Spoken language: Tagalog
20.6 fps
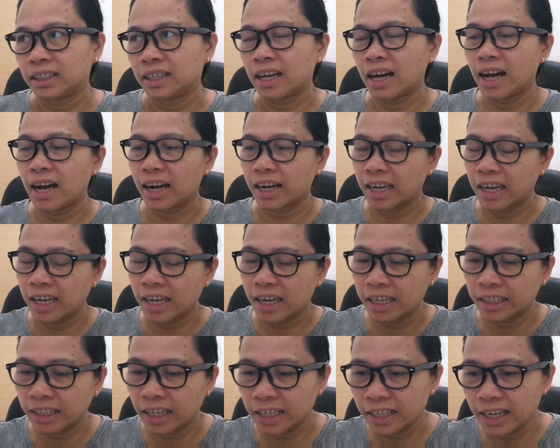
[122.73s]

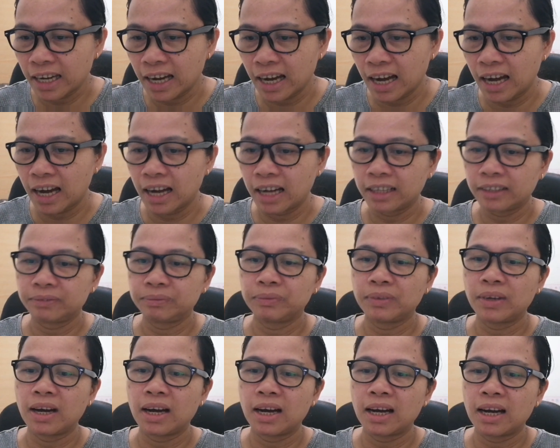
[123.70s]
Nakikita niya ah,
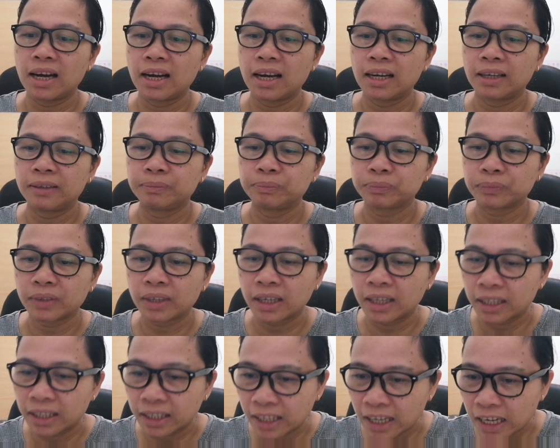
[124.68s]
na
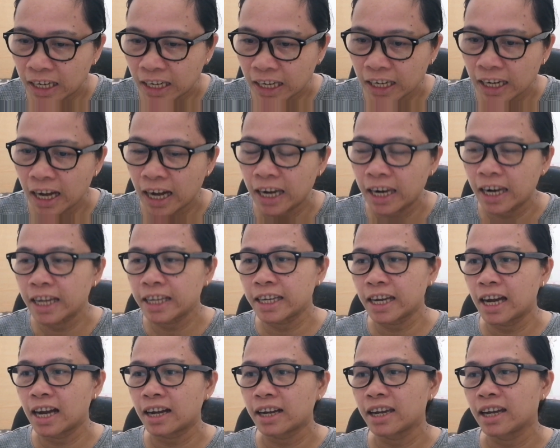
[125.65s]
kikilala
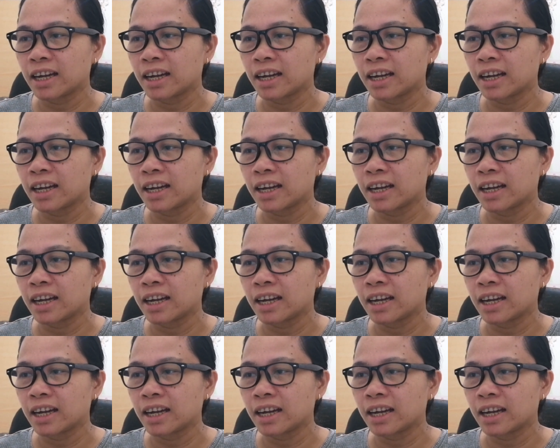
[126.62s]
niya.